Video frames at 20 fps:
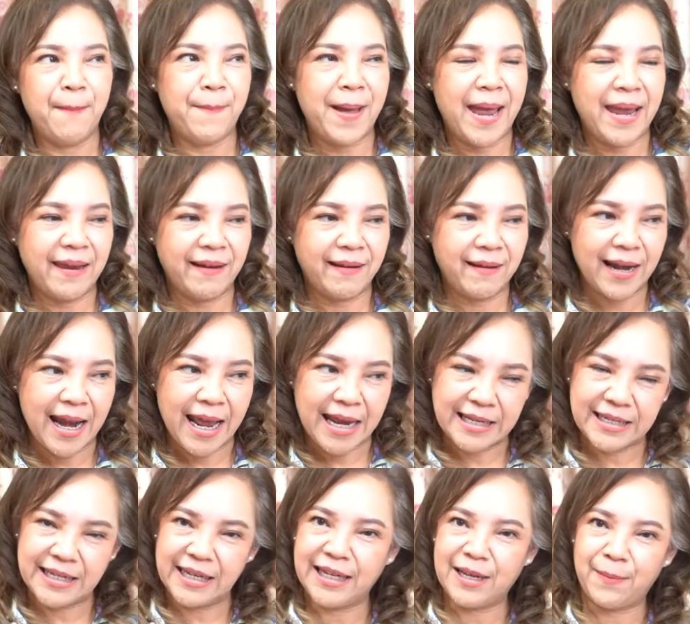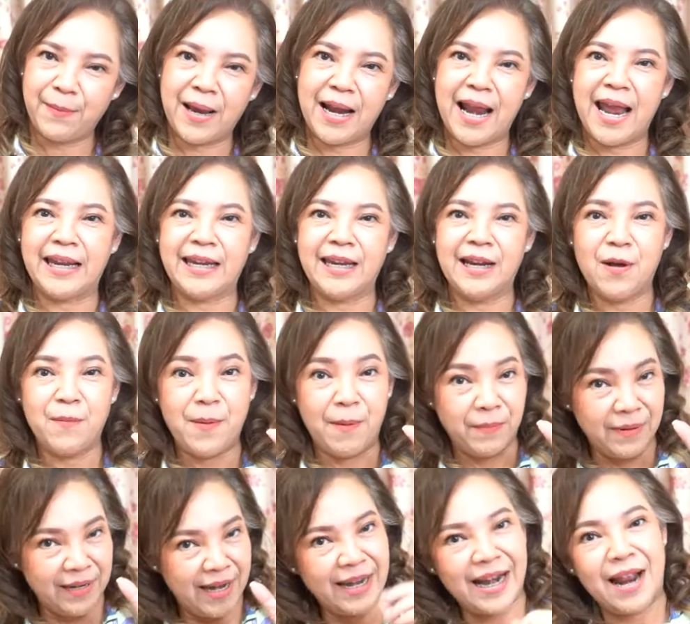ไปใกล้ชิดกับใครที่เราแบ
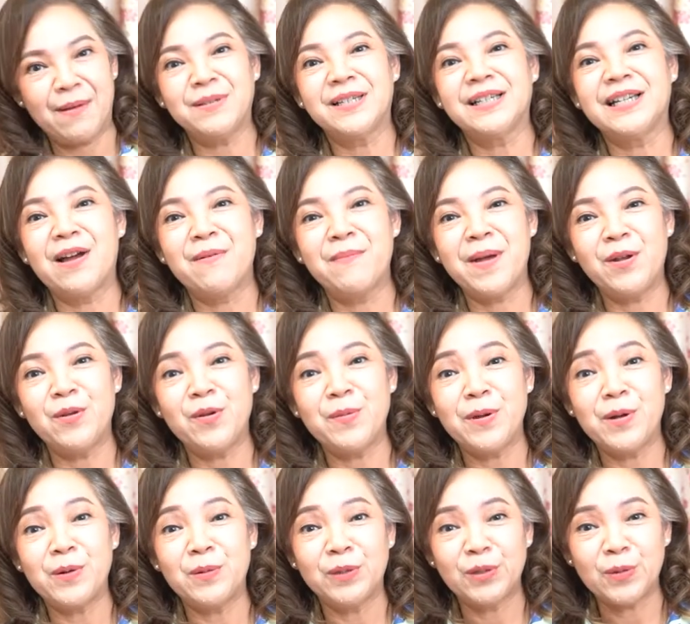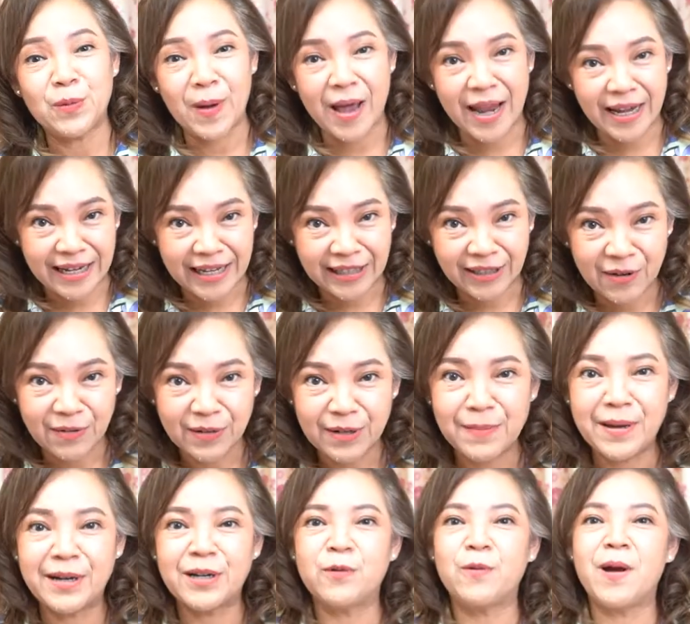บได้รับเชื้อมาโดยไม่รู้ตัวอันนี้ต้อง
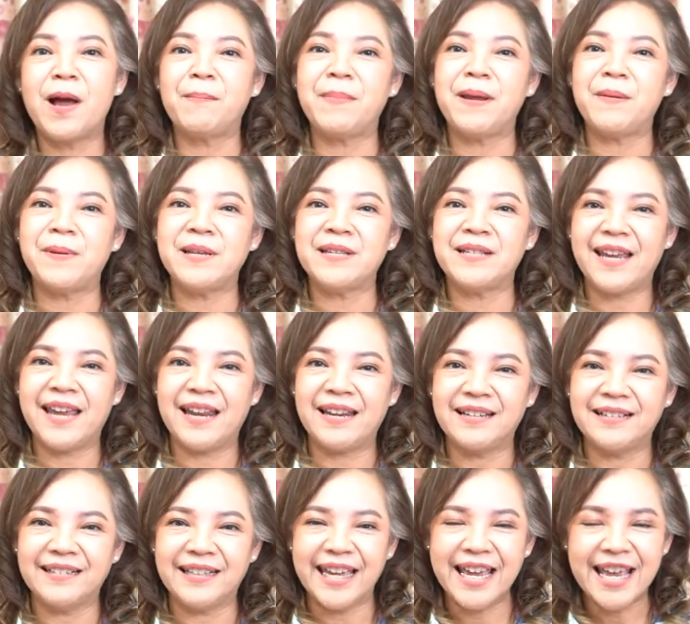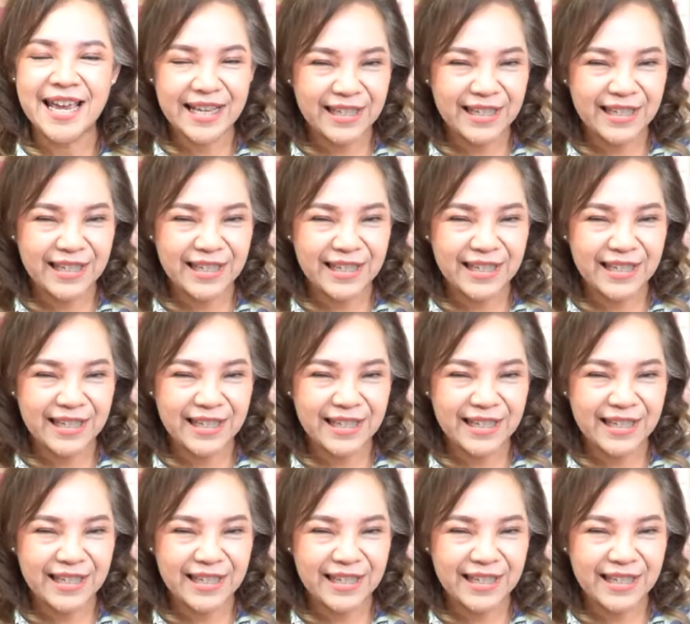ระมัดระวังเป็นพิเศษเลย